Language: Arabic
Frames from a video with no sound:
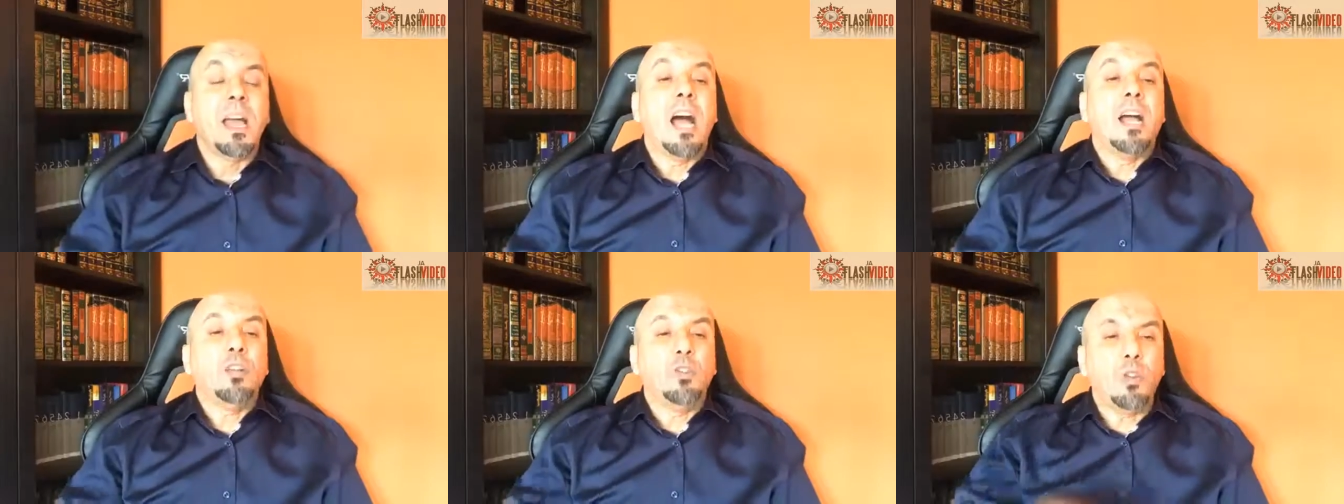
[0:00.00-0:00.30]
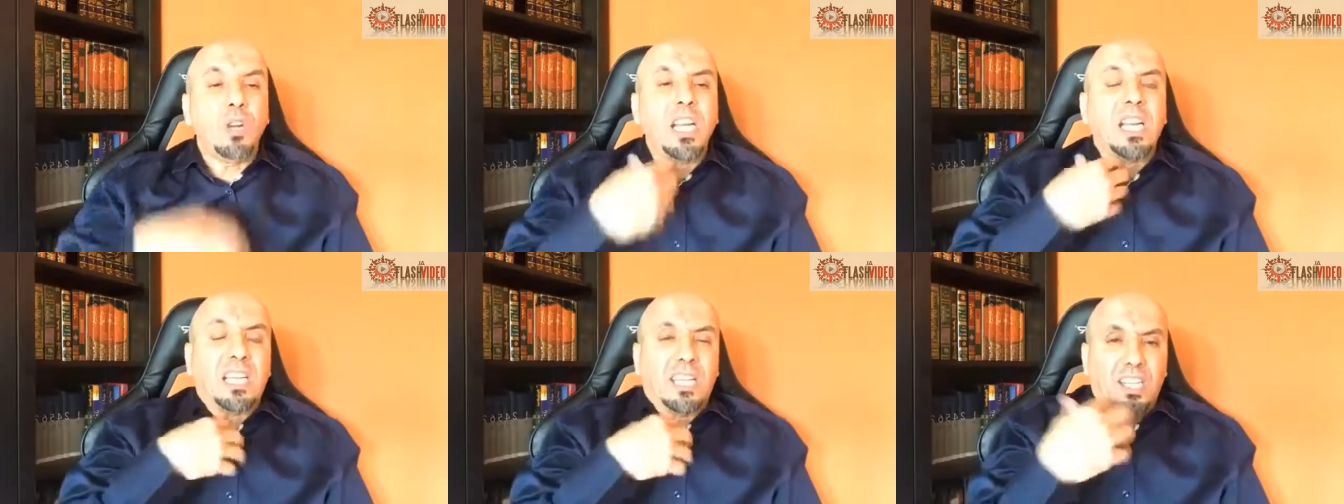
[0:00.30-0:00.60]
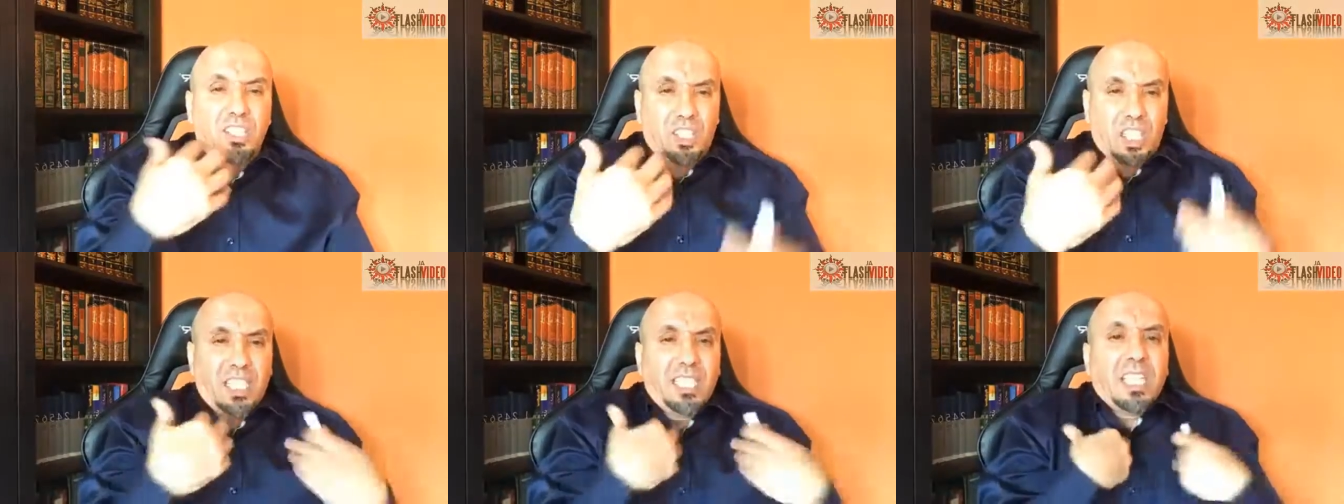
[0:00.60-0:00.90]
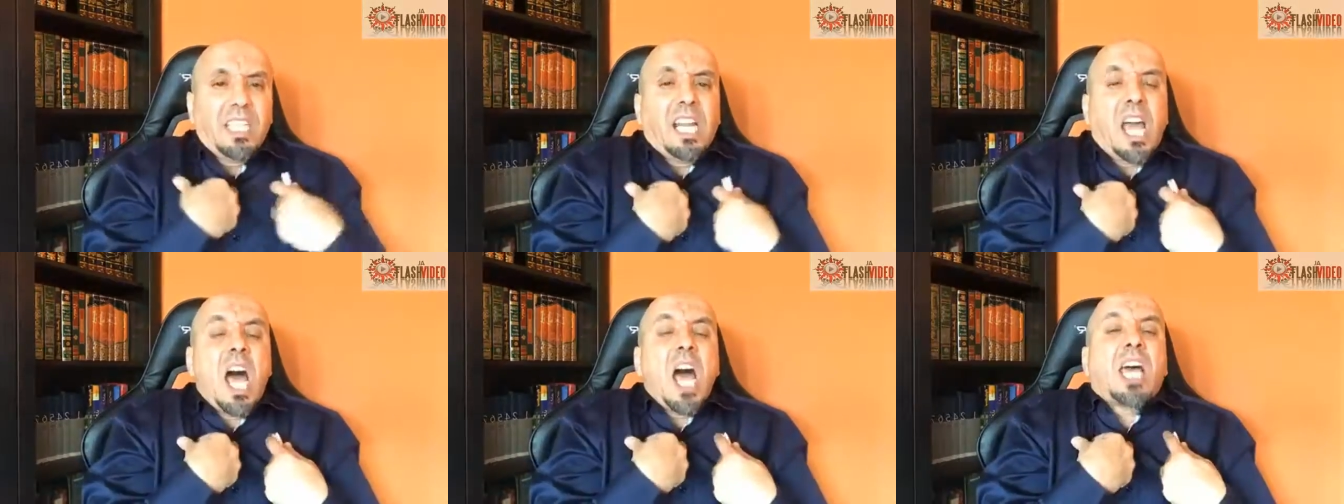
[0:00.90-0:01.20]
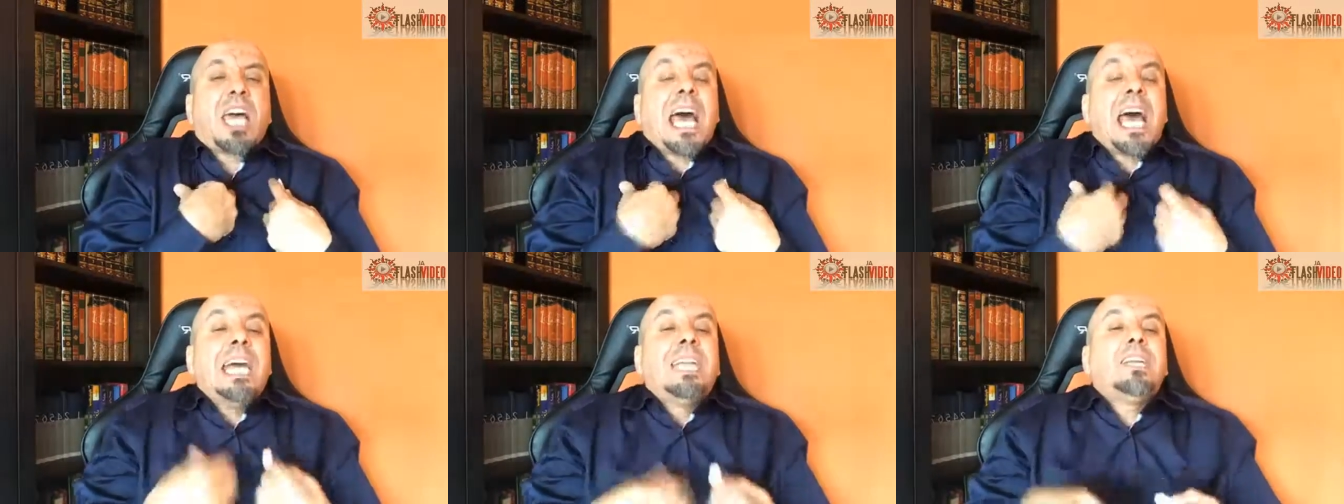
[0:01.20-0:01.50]
نقول لك علاش عندي
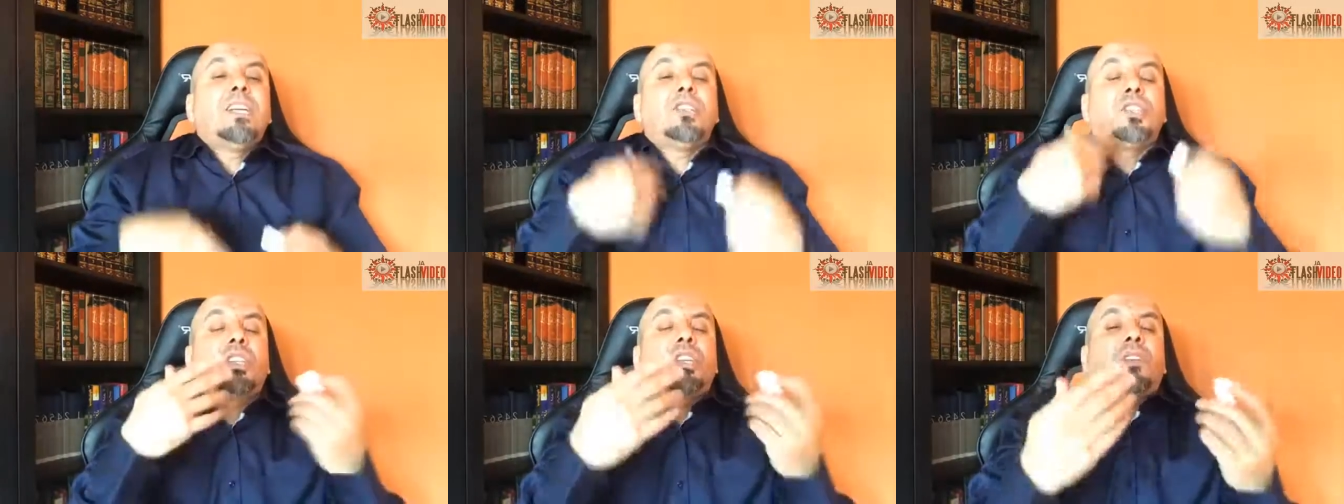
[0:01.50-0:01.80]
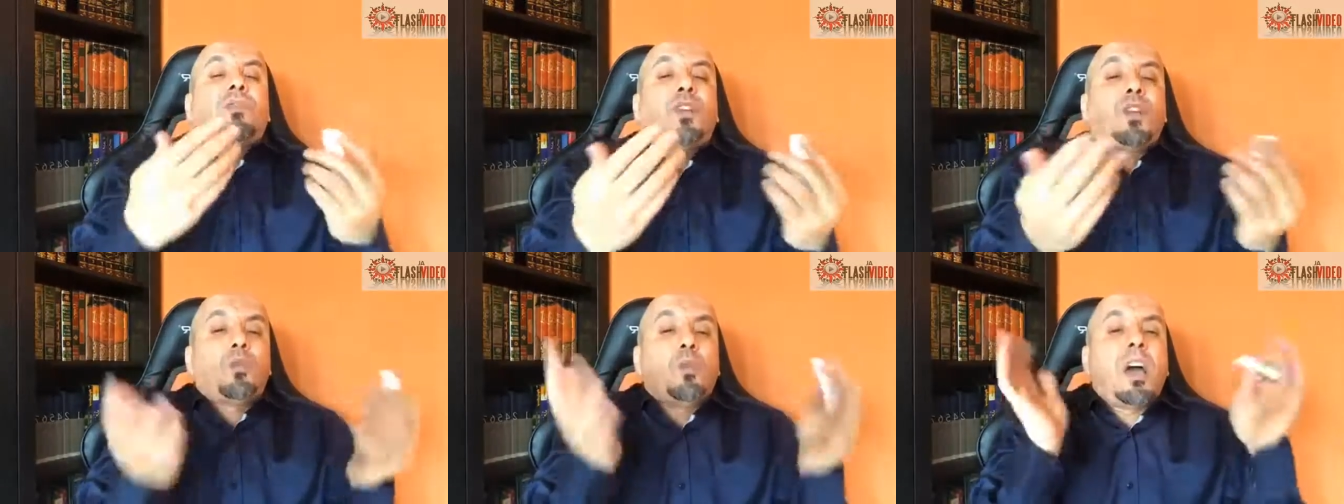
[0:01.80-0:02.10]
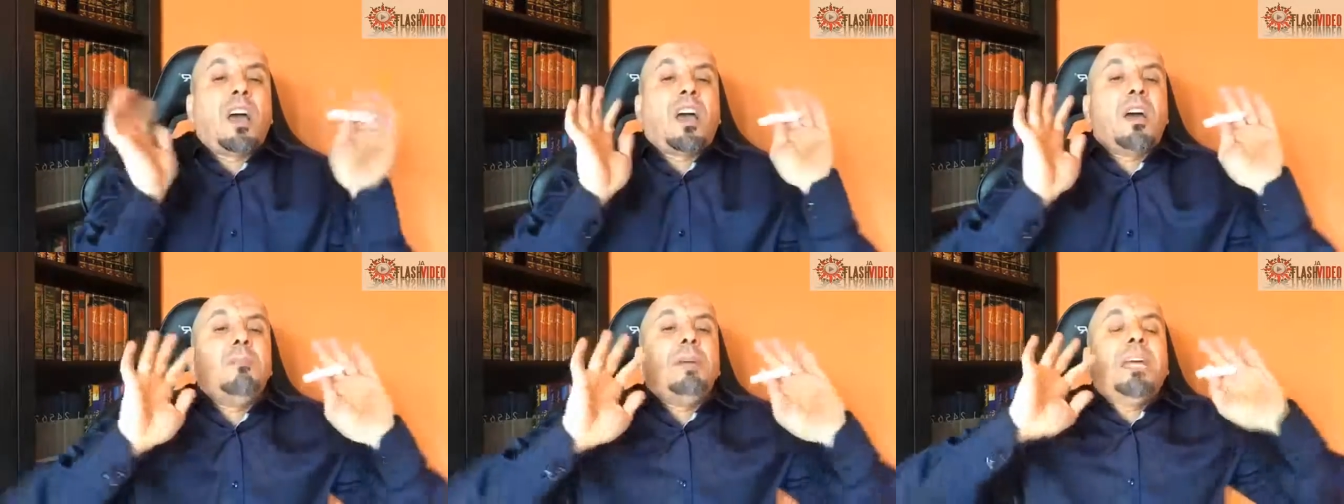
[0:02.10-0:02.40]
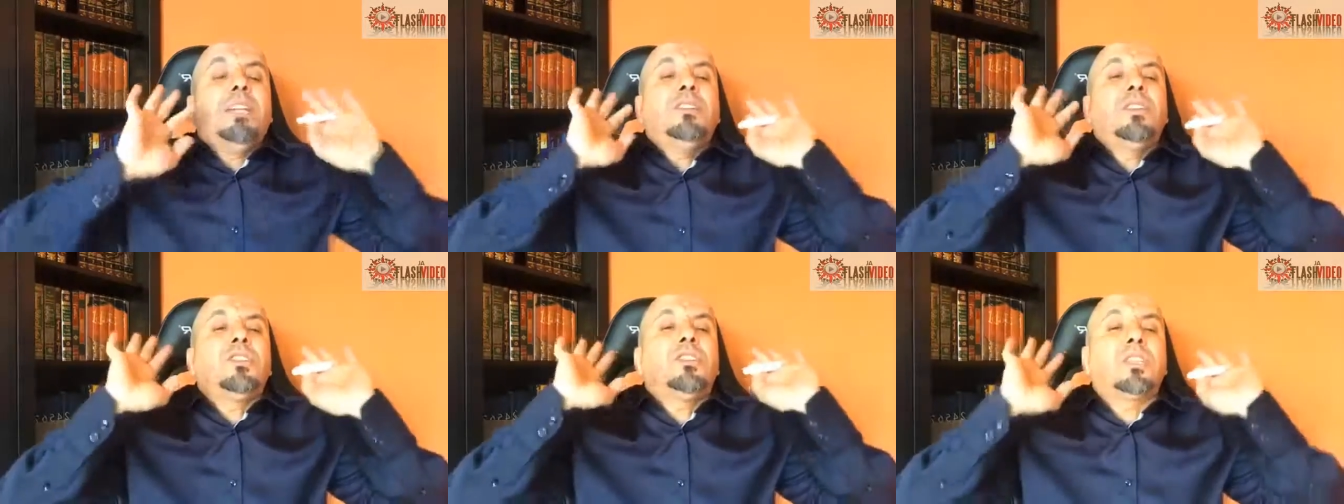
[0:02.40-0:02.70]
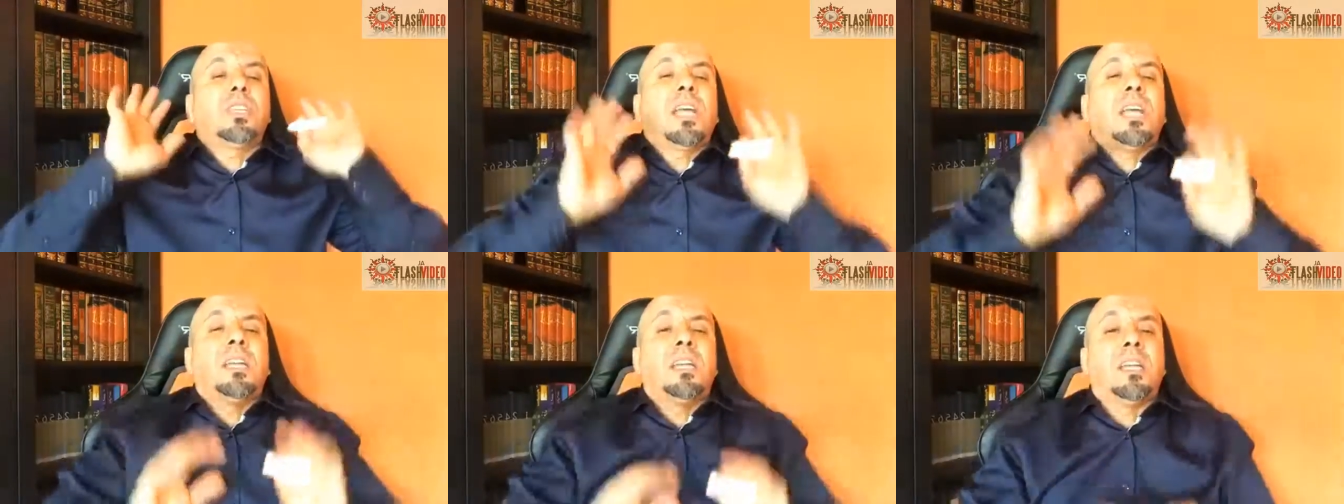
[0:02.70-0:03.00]
الحق انا نشك فيك واخا ما
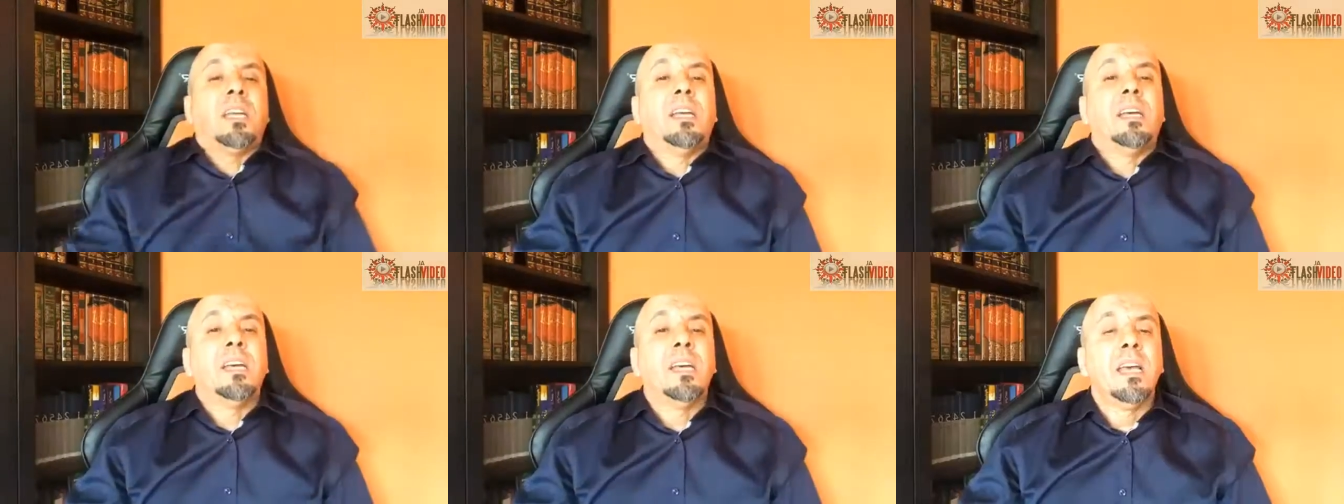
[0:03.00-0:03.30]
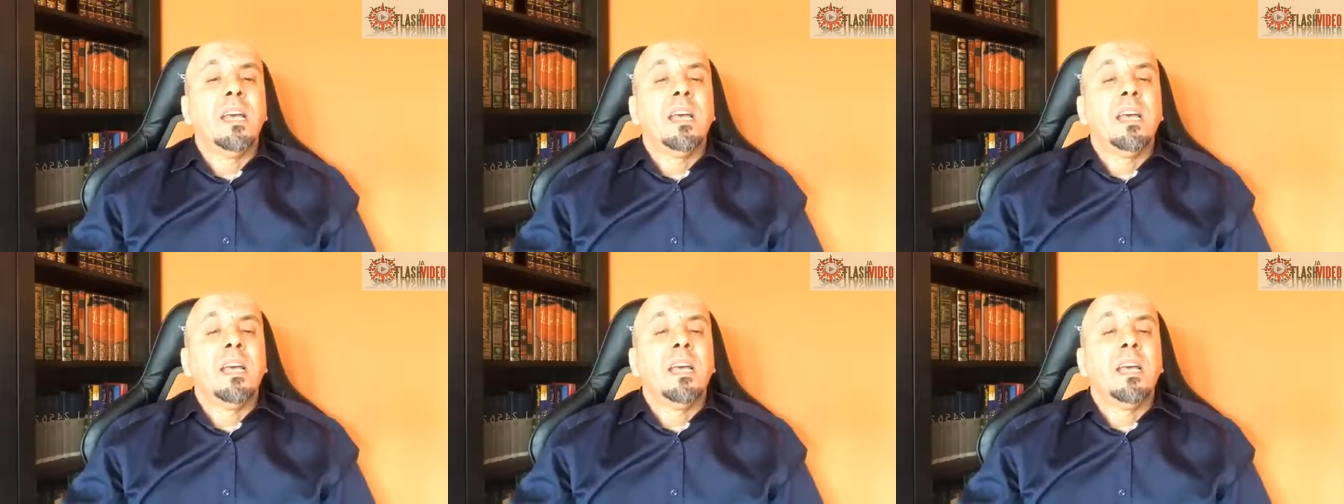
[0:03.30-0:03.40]
عنديش دليل